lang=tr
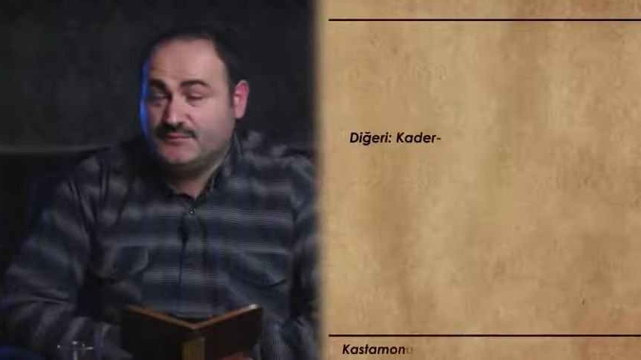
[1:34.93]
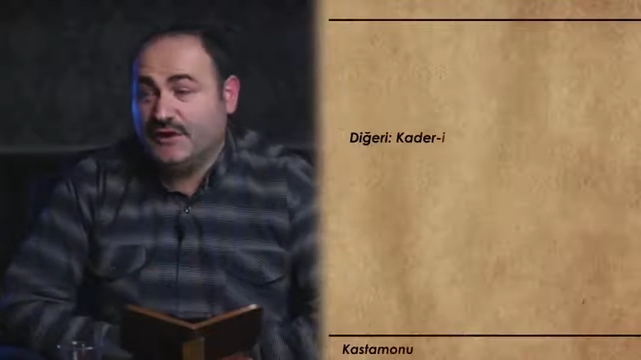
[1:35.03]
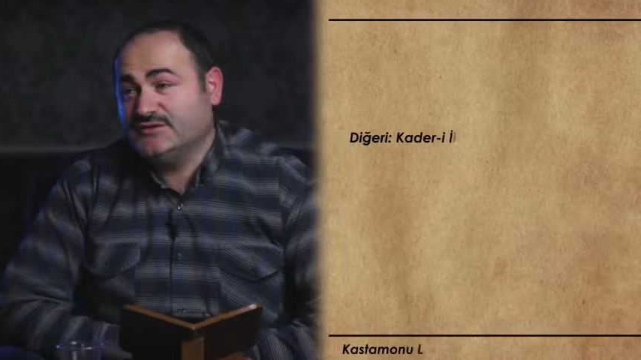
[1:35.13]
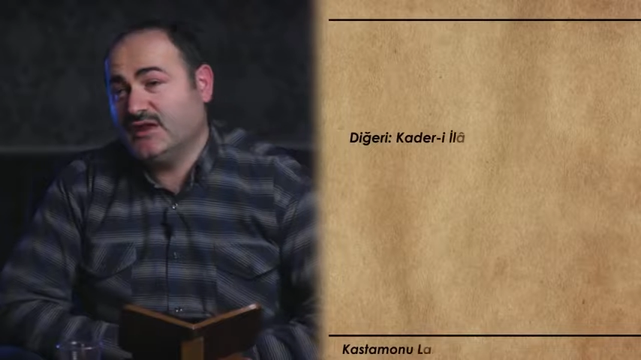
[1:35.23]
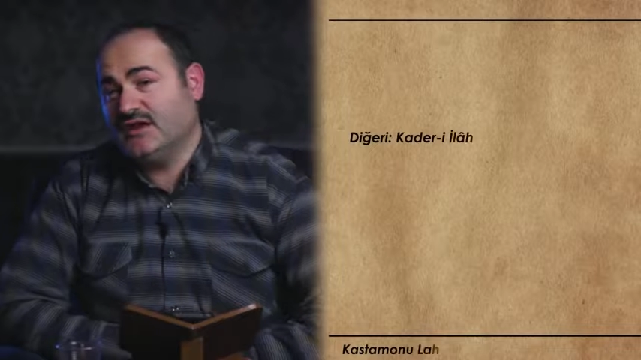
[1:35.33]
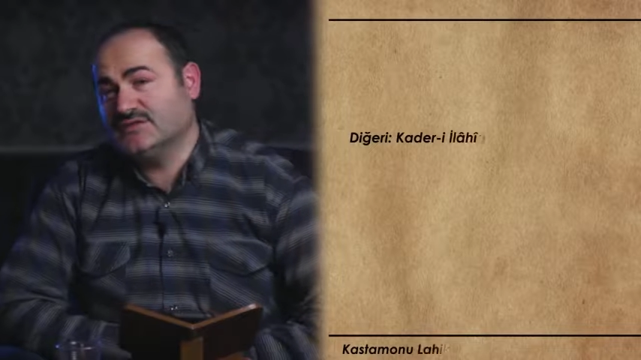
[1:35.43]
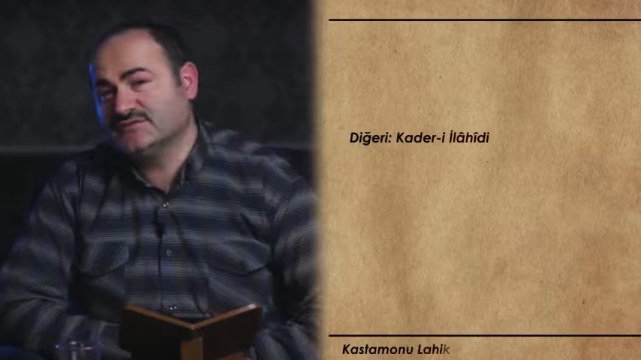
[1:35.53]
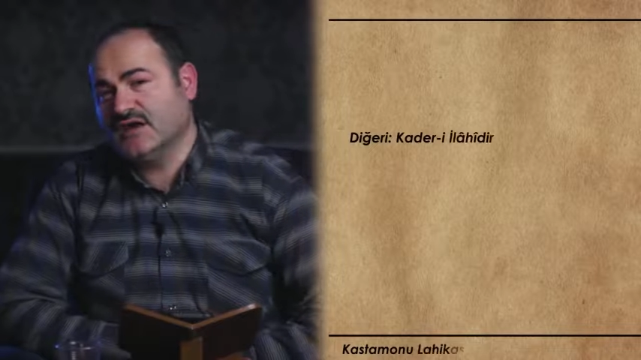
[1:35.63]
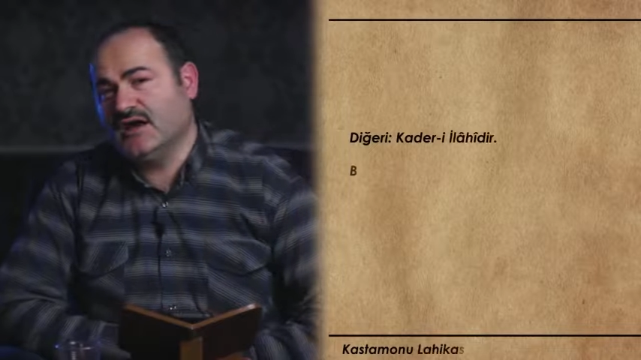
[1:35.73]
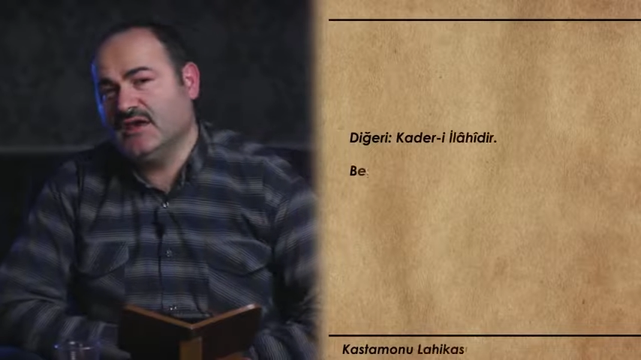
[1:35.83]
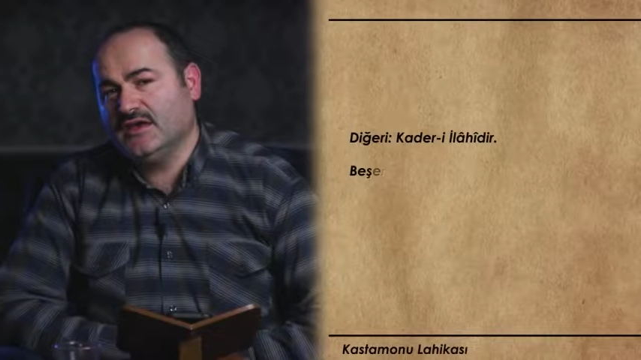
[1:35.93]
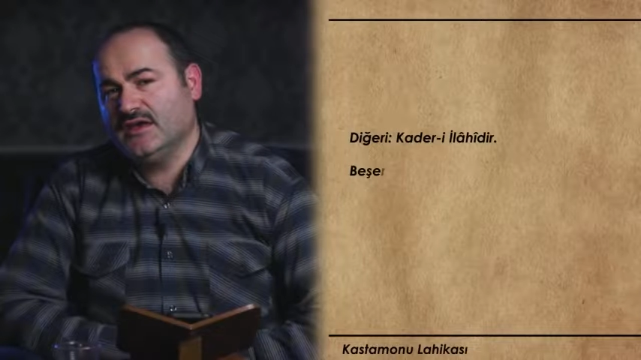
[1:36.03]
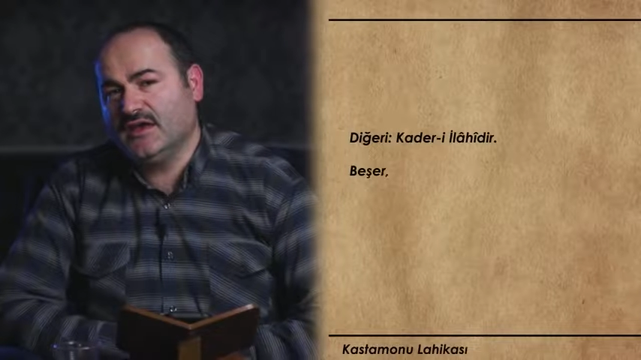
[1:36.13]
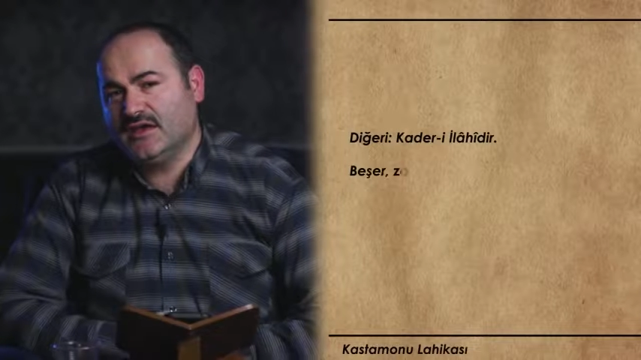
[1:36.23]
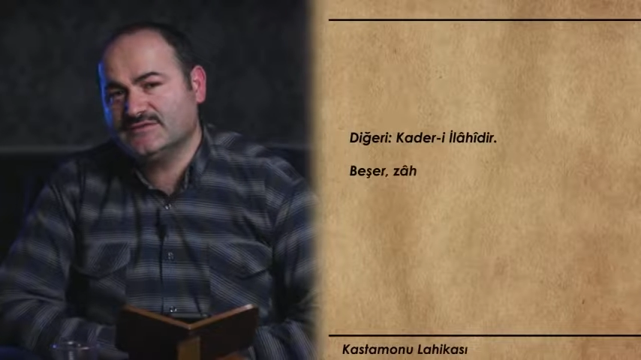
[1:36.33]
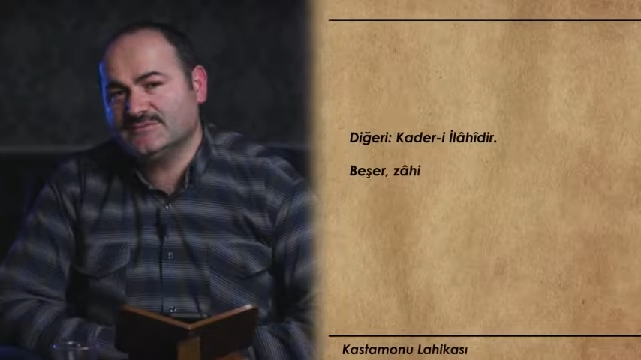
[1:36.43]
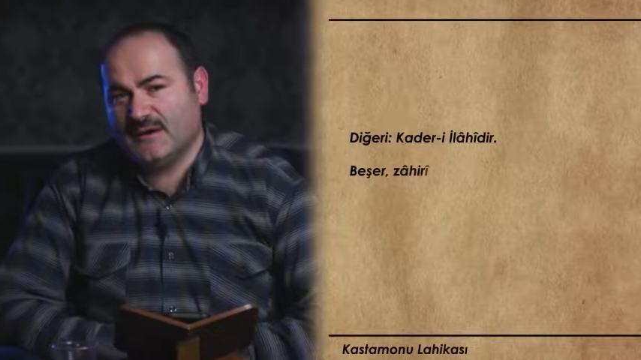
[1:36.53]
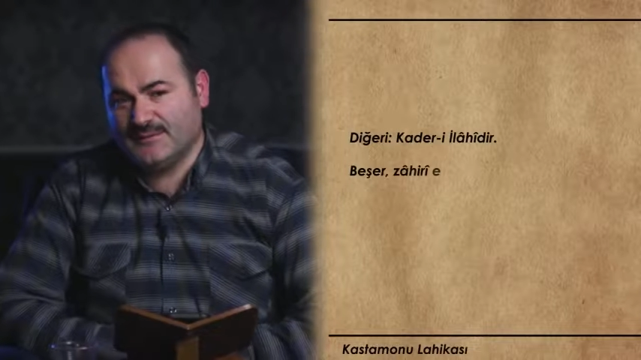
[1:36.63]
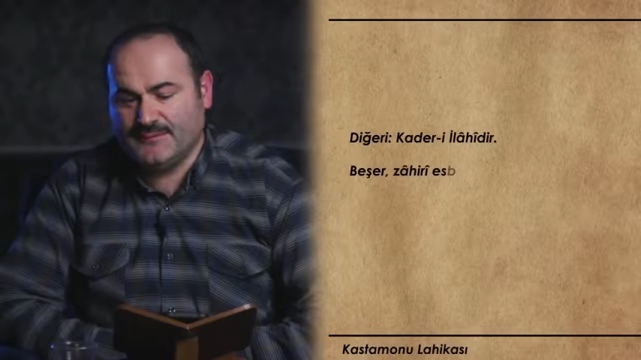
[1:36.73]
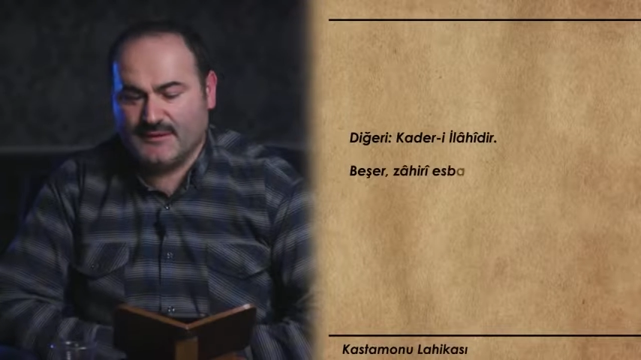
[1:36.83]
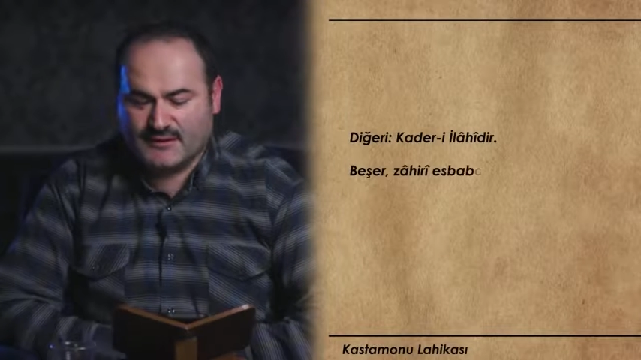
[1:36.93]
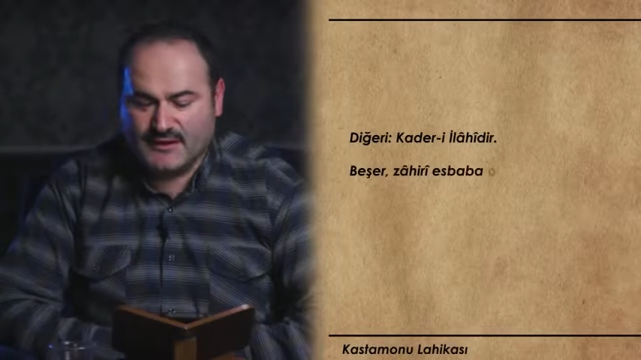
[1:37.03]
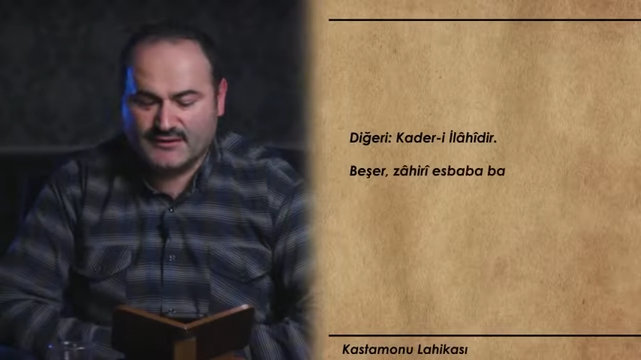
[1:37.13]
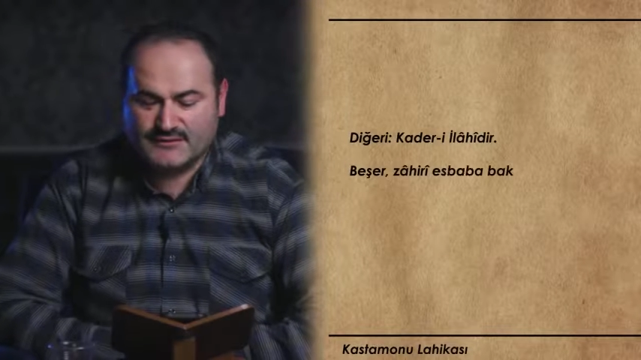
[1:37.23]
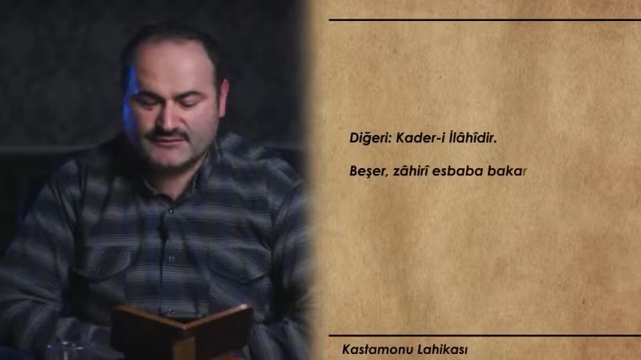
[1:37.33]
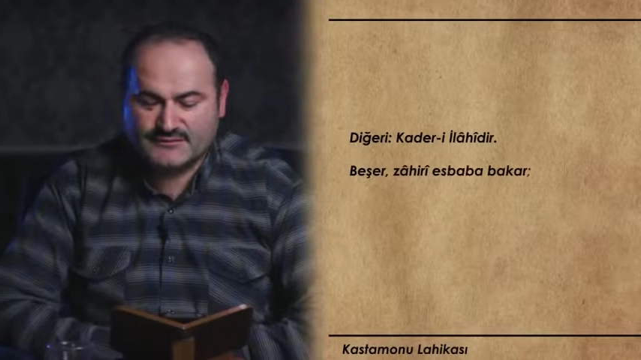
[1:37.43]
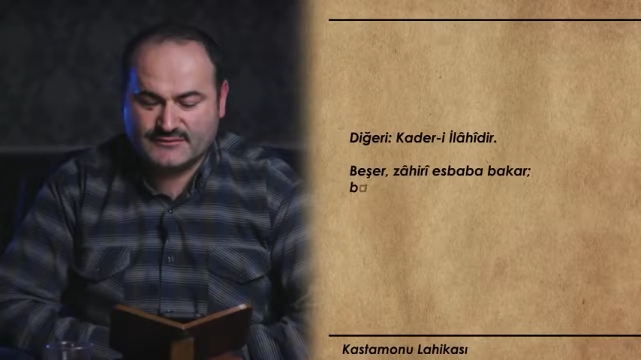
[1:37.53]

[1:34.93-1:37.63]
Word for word: Beşer zahiri esbaba bakar.